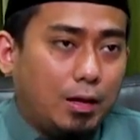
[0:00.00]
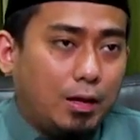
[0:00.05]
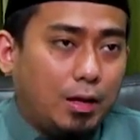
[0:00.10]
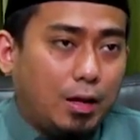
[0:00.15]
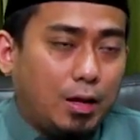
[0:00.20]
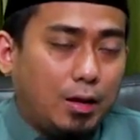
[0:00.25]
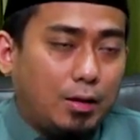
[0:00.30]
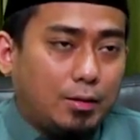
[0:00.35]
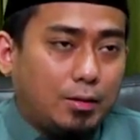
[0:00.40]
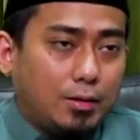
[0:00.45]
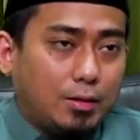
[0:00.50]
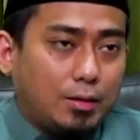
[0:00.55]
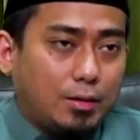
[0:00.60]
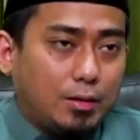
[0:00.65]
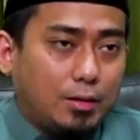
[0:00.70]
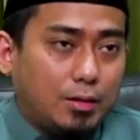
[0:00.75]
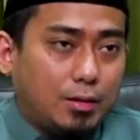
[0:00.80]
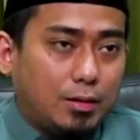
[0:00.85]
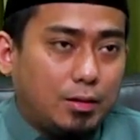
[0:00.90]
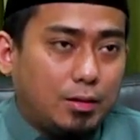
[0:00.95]
ya
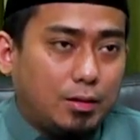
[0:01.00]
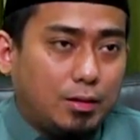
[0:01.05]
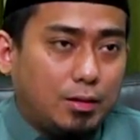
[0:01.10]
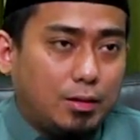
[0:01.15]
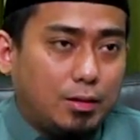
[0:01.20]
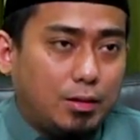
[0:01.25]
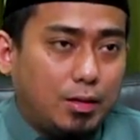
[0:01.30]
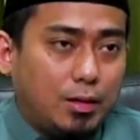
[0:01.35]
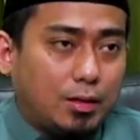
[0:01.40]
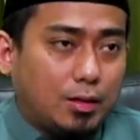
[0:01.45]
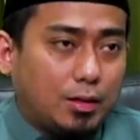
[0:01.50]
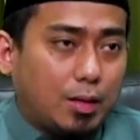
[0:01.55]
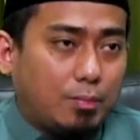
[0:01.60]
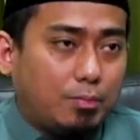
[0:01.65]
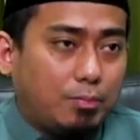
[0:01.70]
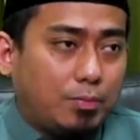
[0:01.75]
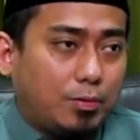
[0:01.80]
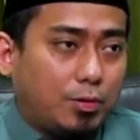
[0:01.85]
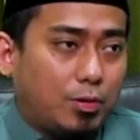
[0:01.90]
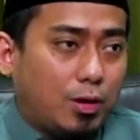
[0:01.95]
uh, dia
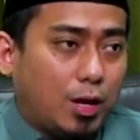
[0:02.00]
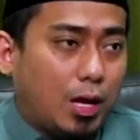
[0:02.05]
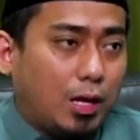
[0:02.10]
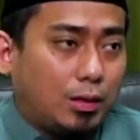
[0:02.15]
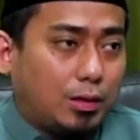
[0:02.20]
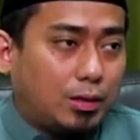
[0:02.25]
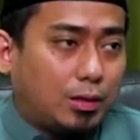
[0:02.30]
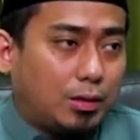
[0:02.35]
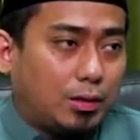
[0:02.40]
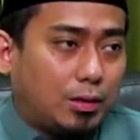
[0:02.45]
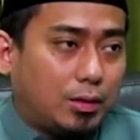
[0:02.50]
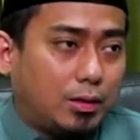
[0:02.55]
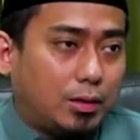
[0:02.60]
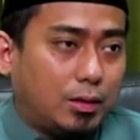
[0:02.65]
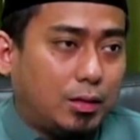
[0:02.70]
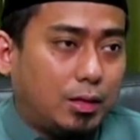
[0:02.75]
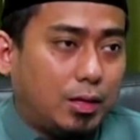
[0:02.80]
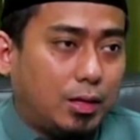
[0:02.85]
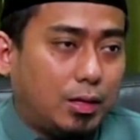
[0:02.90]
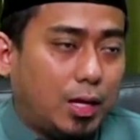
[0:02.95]
tetap sholat
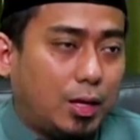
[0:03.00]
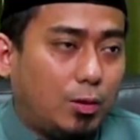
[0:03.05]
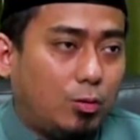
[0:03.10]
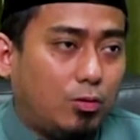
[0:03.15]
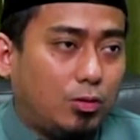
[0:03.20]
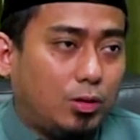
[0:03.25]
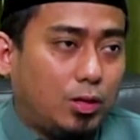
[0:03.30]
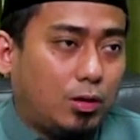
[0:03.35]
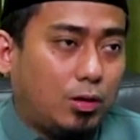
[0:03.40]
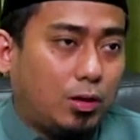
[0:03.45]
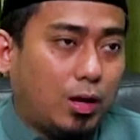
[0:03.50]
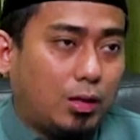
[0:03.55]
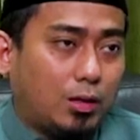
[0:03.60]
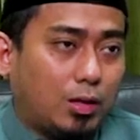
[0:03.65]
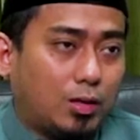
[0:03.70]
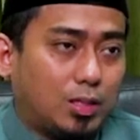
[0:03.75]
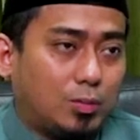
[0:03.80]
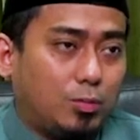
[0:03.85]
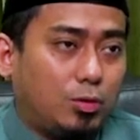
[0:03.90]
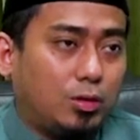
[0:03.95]
ya diikuti
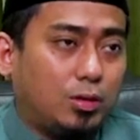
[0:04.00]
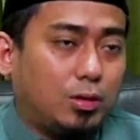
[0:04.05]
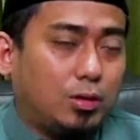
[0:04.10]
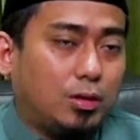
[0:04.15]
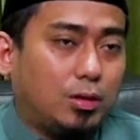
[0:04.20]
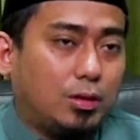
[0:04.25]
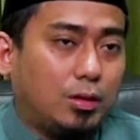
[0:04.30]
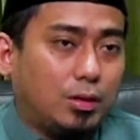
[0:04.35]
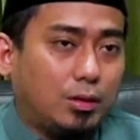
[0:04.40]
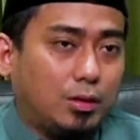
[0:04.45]
rakaat tersebut